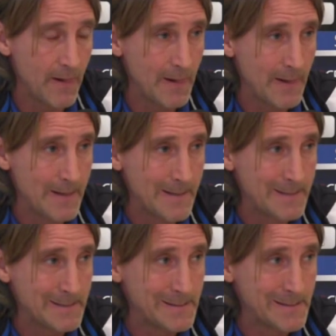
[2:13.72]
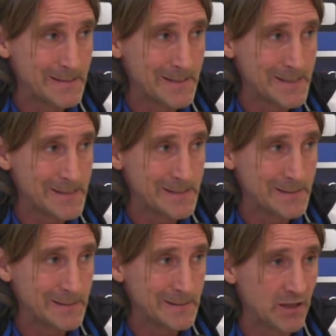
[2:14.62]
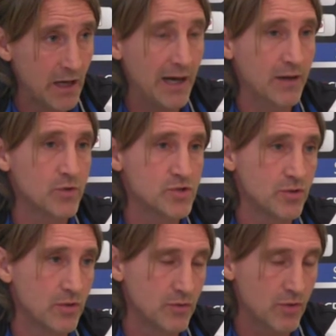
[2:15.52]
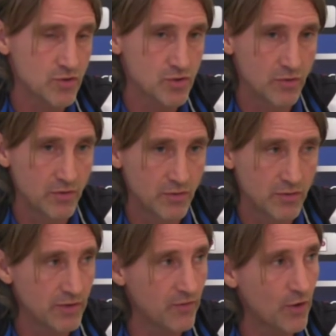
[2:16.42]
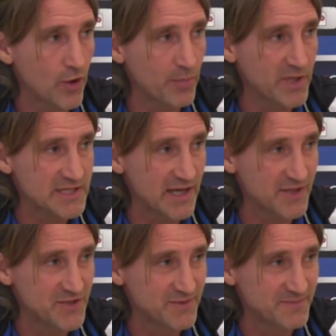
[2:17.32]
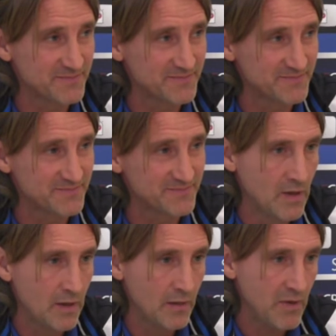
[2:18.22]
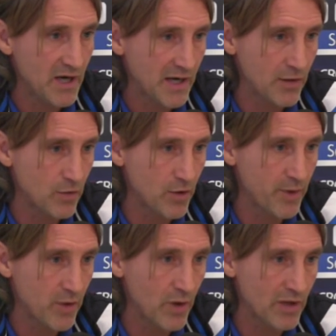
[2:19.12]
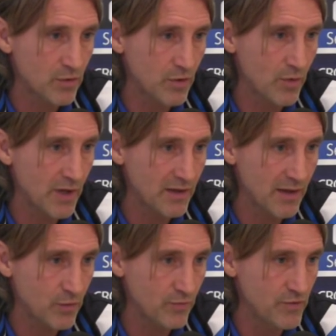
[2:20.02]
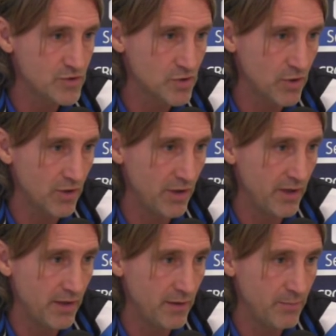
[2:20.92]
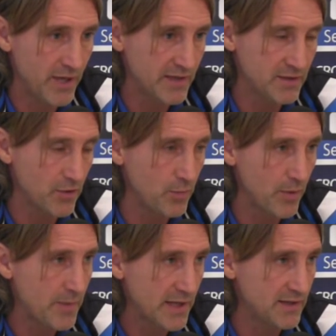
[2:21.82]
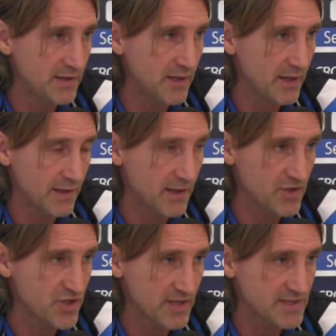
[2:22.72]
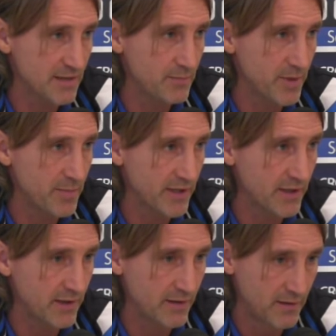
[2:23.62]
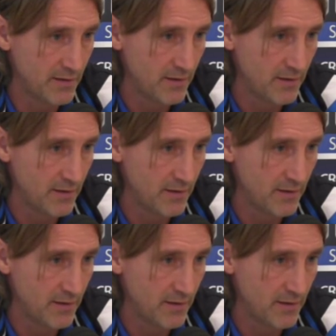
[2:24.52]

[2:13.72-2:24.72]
Sì, ma è ipotizzabile per domani? Ah, questo non lo so, devo ancora pensarci. Cioè, ma credo che per quanto riguarda la convinzione, partita dopo partita crescerà sempre perché